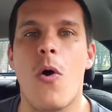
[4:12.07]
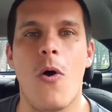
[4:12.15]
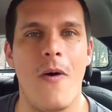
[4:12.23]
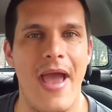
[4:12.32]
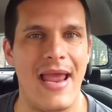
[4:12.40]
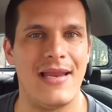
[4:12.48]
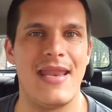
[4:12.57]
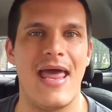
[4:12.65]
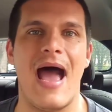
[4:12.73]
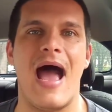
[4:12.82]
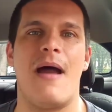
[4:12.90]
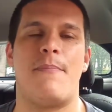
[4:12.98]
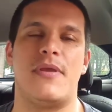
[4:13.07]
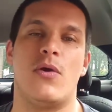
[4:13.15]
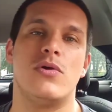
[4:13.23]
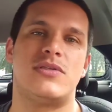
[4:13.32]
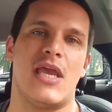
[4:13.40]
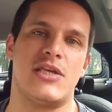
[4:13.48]
OL da Rappi,
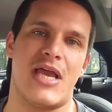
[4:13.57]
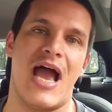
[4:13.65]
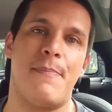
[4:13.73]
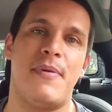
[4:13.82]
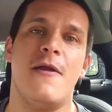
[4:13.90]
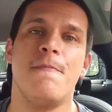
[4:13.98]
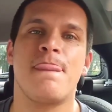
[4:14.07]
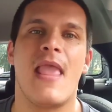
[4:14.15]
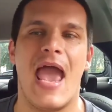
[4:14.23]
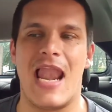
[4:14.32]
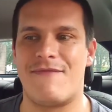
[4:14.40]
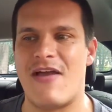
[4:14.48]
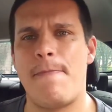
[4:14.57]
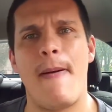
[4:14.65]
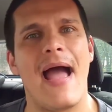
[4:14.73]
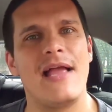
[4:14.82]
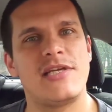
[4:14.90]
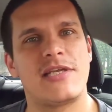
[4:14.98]
ou seja, a Rappi ela vai
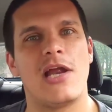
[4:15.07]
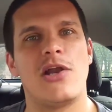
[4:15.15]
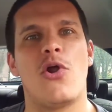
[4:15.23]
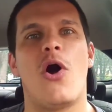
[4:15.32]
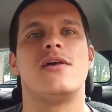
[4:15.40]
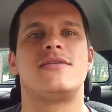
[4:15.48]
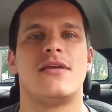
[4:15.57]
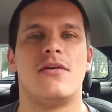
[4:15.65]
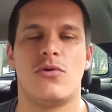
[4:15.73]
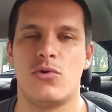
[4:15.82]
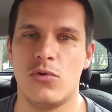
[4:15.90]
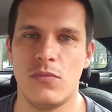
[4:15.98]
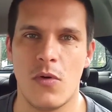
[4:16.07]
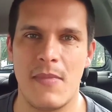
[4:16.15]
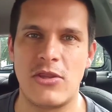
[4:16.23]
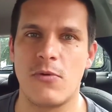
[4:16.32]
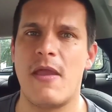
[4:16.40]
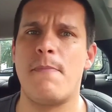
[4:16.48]
parar de ter nós num
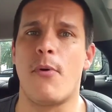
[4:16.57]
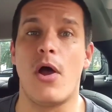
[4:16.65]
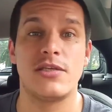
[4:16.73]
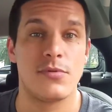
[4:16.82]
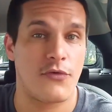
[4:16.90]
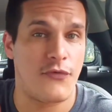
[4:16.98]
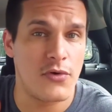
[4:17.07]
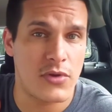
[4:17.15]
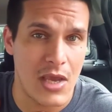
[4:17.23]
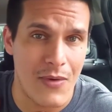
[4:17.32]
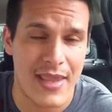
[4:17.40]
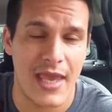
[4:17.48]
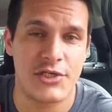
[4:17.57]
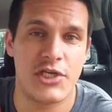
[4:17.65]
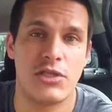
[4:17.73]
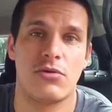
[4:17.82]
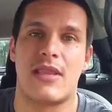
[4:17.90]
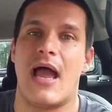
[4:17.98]
momento bem próximo, eu tô falando que eu
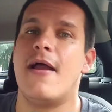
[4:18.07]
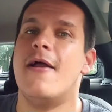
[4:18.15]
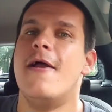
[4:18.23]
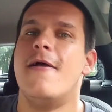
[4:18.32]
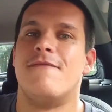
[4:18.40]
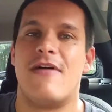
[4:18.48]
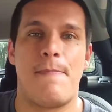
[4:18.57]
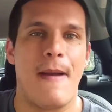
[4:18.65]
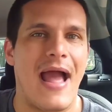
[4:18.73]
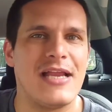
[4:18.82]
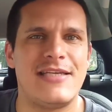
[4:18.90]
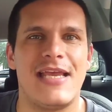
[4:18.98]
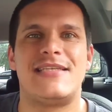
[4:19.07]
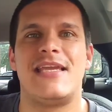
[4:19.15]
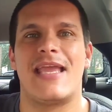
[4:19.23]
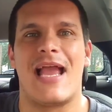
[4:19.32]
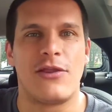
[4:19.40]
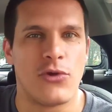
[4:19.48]
acredito, tá? Vai parar de ter esse
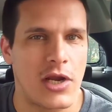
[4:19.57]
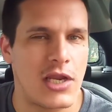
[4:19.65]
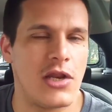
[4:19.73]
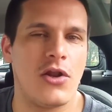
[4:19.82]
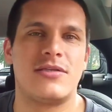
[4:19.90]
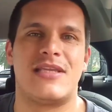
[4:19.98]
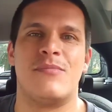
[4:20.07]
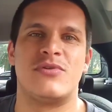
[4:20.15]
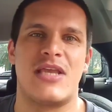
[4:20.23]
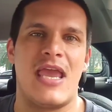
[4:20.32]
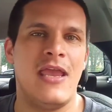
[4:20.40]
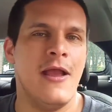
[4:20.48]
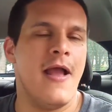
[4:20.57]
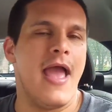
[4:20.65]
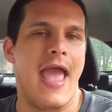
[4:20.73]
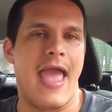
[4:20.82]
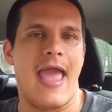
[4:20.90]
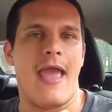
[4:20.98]
entregador que nós temos aí,
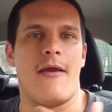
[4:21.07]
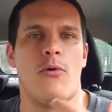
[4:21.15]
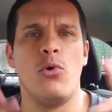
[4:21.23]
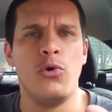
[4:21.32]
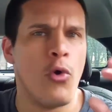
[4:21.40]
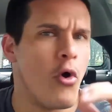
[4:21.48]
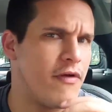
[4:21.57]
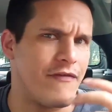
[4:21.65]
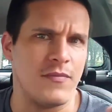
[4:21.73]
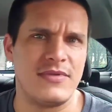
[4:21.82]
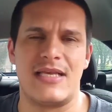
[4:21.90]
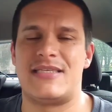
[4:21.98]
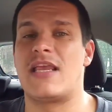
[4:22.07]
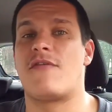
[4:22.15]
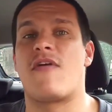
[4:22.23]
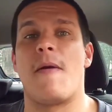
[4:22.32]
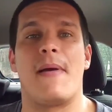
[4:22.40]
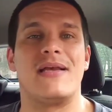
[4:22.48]
é, o nuvem, vamos dizer assim, que
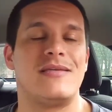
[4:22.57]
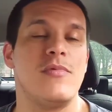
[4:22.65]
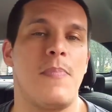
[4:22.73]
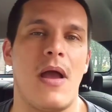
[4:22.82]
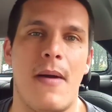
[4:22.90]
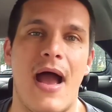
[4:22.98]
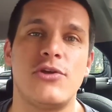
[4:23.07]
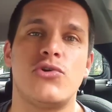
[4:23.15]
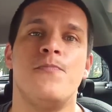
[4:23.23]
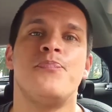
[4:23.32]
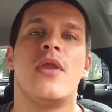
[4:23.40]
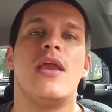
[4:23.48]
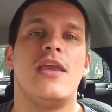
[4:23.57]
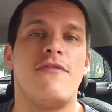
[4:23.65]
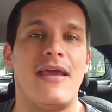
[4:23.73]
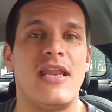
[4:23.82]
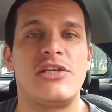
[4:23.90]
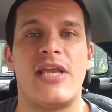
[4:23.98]
fica para cima e para baixo, e
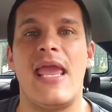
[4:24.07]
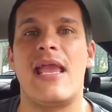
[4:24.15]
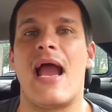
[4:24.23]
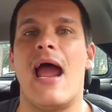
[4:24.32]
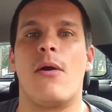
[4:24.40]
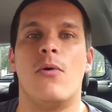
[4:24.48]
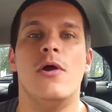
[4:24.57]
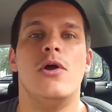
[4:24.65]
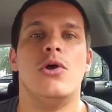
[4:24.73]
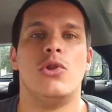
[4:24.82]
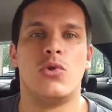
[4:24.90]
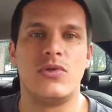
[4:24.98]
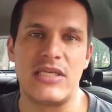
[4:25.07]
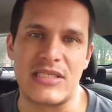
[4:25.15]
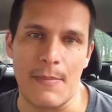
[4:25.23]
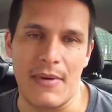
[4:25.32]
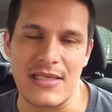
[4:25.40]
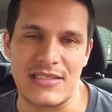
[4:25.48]
vai deixar encargo dos
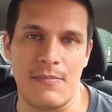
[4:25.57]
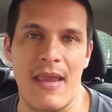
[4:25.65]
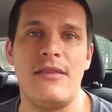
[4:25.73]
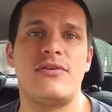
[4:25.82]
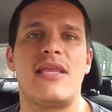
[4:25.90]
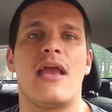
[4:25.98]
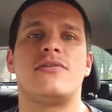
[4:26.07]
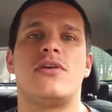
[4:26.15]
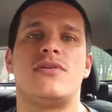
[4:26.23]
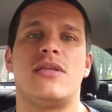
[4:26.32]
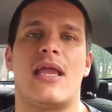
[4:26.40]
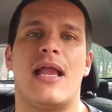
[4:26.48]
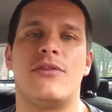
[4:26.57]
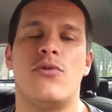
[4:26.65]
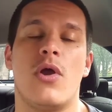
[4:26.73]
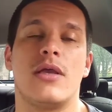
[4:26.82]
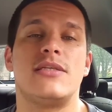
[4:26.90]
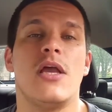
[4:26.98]
estabelecimentos ter os seus
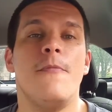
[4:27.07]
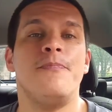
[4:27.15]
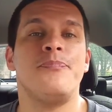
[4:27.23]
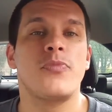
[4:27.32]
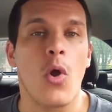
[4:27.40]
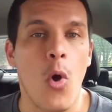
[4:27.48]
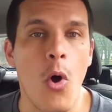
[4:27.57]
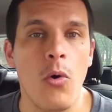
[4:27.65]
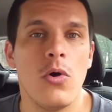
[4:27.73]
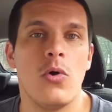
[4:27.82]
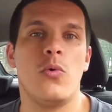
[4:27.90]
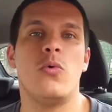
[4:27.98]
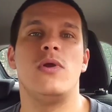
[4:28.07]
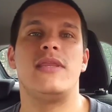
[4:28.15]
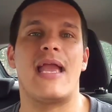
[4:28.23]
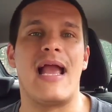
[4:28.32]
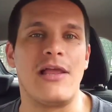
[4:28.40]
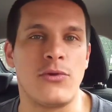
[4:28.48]
entregadores ou o
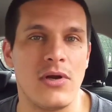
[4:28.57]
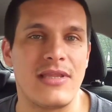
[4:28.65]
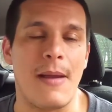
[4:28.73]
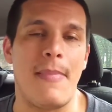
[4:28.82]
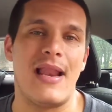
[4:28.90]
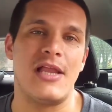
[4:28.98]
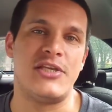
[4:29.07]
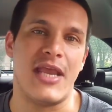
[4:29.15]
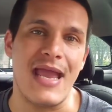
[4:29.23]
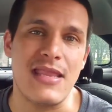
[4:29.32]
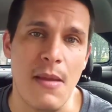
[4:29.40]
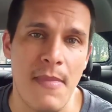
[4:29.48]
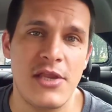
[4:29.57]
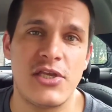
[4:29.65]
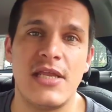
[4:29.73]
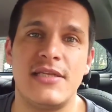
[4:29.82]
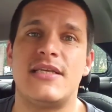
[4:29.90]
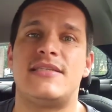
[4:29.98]
entregador trabalhar diretamente
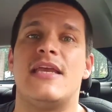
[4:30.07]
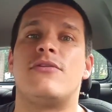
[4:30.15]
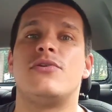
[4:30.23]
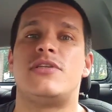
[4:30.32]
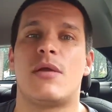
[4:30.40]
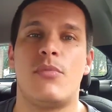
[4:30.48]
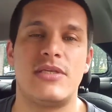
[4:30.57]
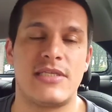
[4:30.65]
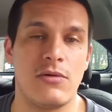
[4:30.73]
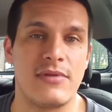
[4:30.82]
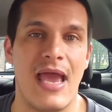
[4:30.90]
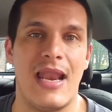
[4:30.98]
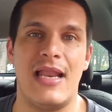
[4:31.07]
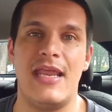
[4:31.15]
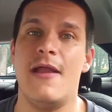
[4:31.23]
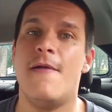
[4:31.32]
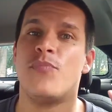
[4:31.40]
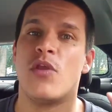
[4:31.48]
nesse centro de distribuição dela
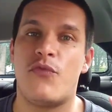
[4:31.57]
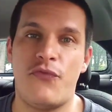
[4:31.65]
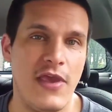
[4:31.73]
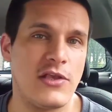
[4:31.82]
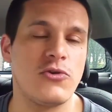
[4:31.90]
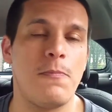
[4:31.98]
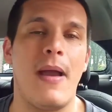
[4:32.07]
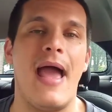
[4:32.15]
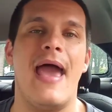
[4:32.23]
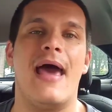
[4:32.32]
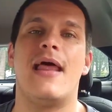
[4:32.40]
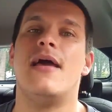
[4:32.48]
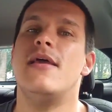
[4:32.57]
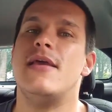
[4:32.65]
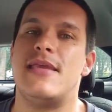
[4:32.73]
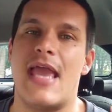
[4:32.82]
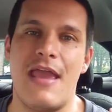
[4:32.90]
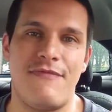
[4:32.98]
ali, fixo para ela,
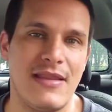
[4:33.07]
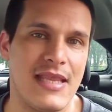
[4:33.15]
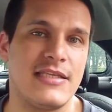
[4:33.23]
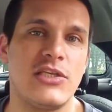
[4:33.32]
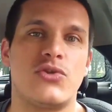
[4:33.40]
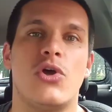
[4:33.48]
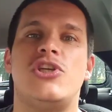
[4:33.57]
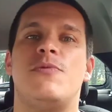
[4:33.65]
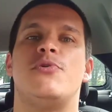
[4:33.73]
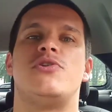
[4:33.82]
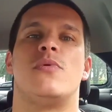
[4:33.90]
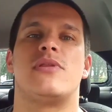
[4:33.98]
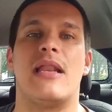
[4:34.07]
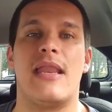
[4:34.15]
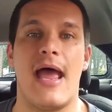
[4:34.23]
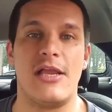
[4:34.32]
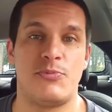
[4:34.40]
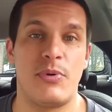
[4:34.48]
e aí vai ter esses dois tipos de
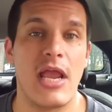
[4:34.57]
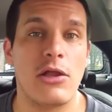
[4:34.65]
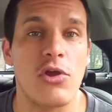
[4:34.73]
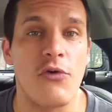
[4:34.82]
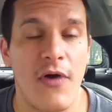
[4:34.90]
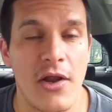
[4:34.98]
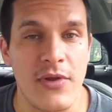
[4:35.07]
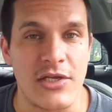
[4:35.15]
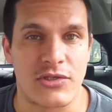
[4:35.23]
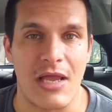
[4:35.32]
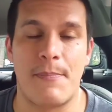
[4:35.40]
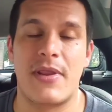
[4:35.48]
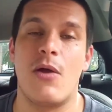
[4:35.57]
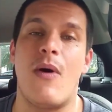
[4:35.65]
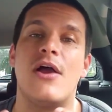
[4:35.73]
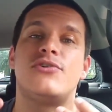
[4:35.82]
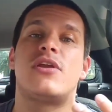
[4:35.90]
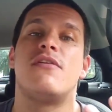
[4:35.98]
modalidade. Por que eu tô falando isso, tá? Porque eu
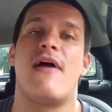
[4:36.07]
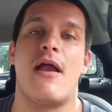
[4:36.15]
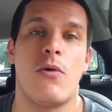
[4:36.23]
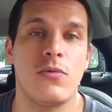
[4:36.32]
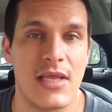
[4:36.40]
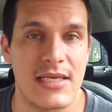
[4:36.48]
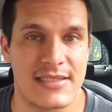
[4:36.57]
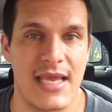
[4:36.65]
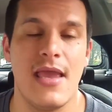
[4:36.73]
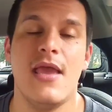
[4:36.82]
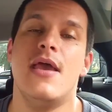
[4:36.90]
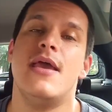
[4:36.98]
acho que vai acontecer